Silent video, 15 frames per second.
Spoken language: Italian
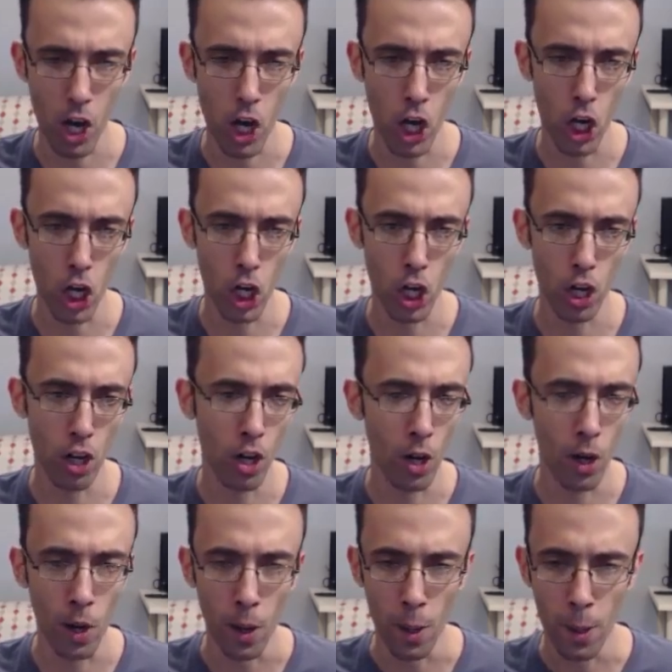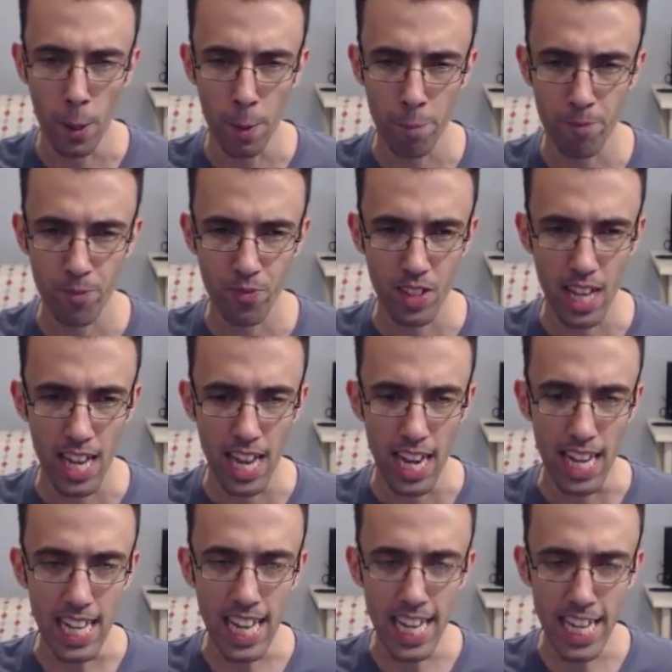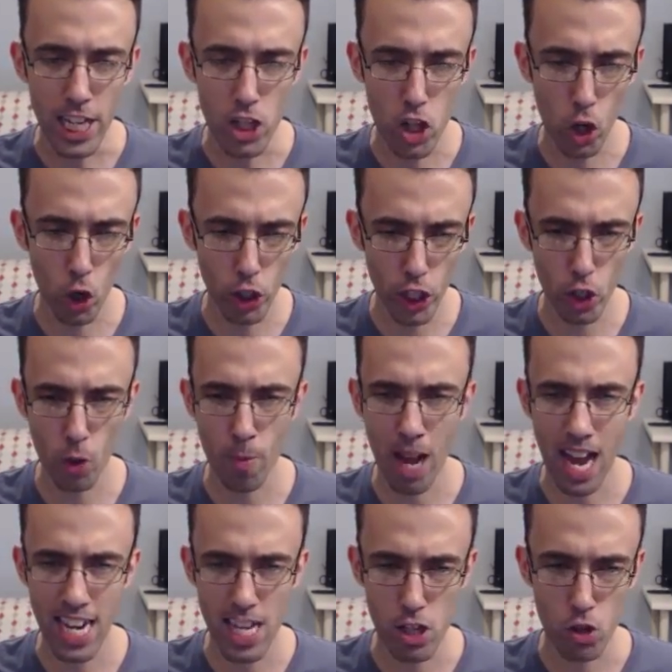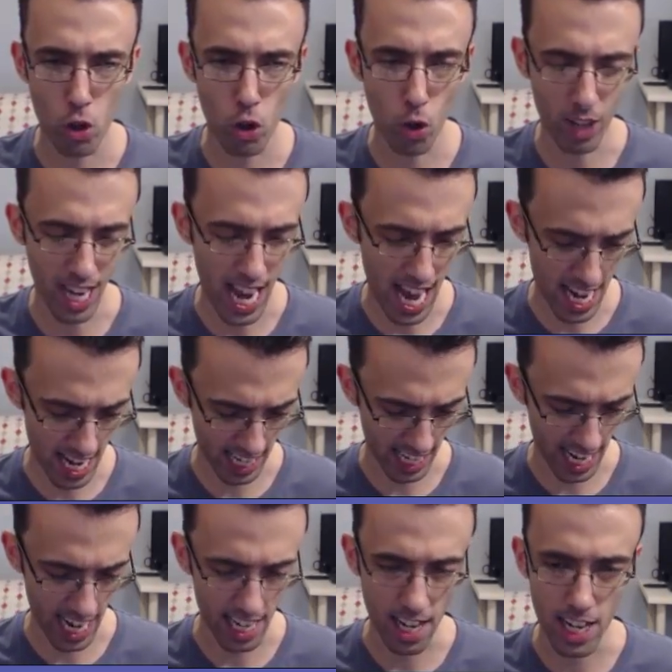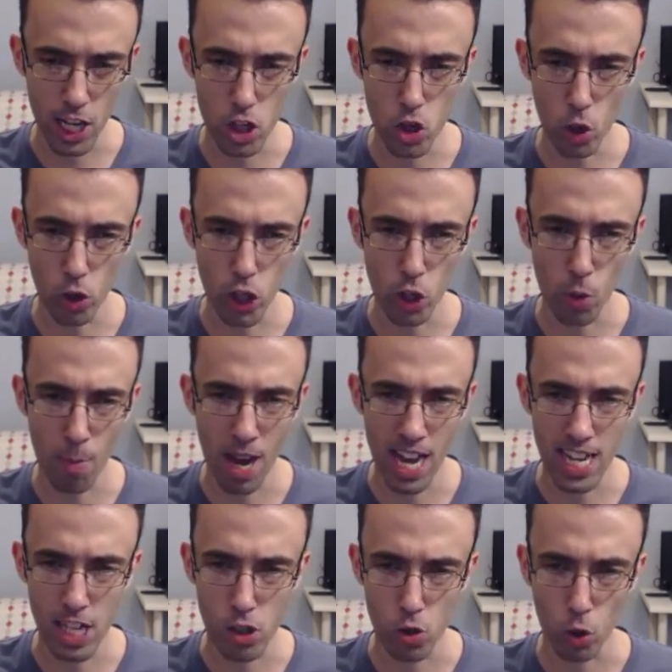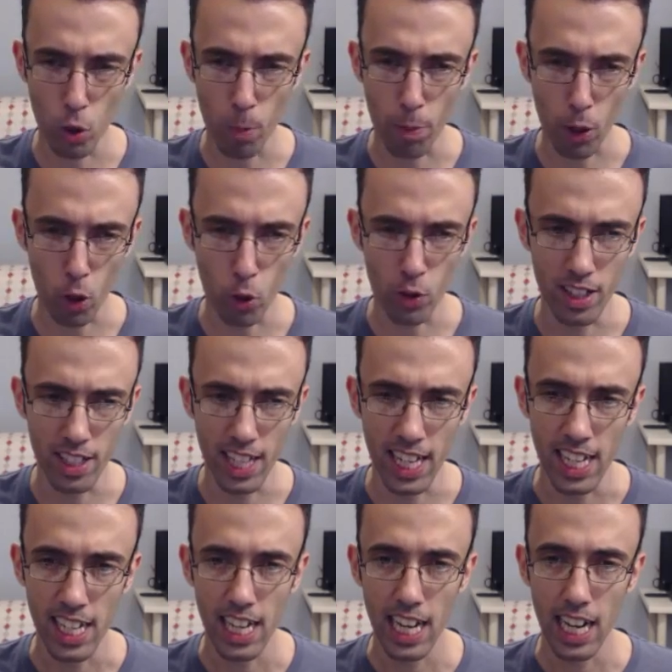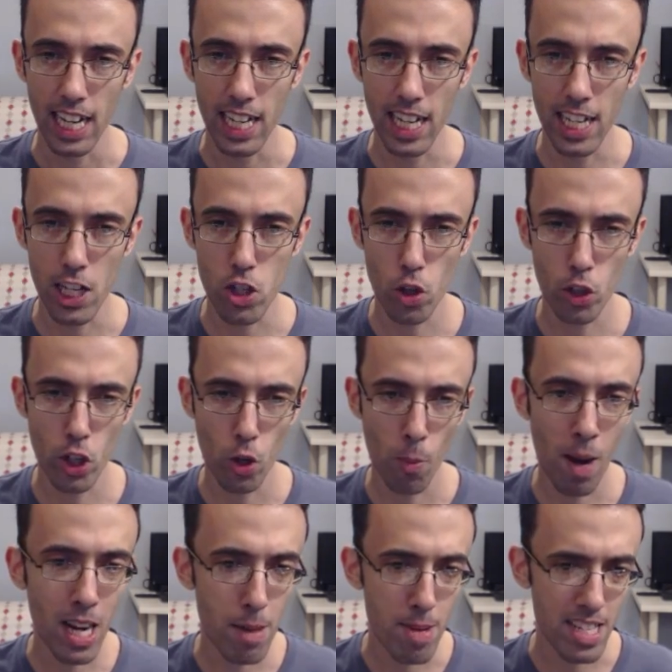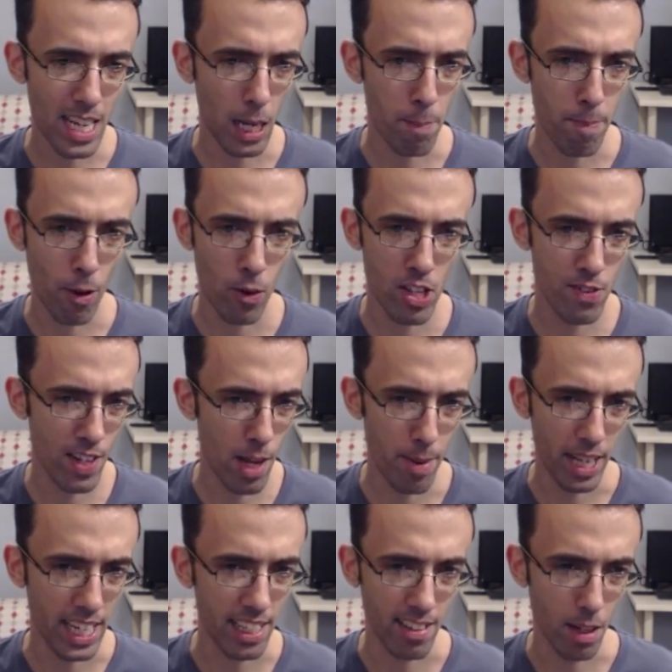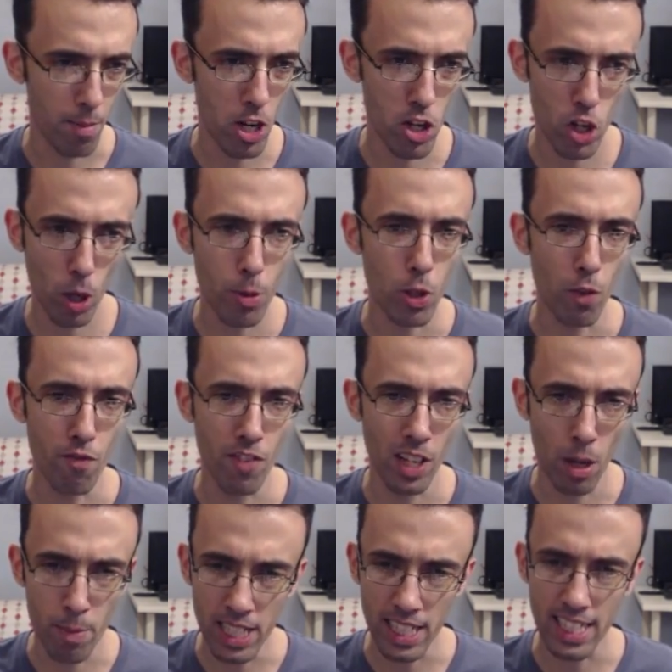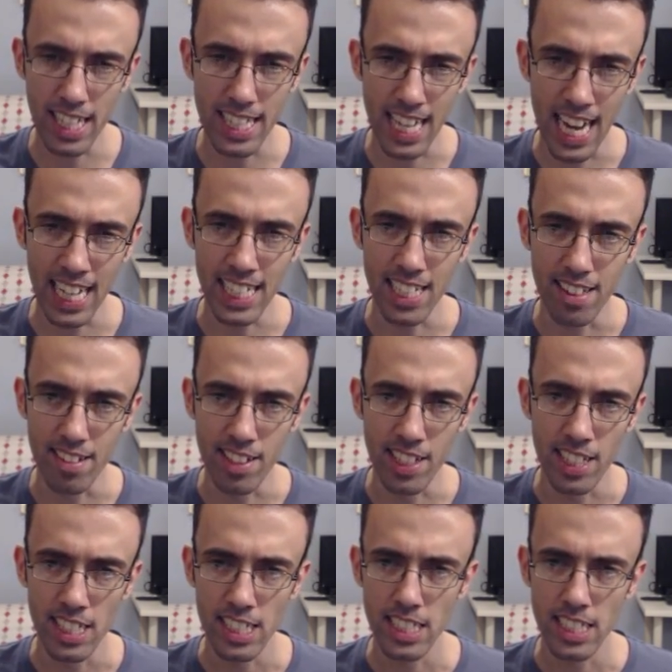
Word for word: Oh! Le legioni romane sono cariche, le legioni romane sono pronte, le legioni romane mi sa che è piena una sveglia perché 3.000 cicopi sono veramente tanti.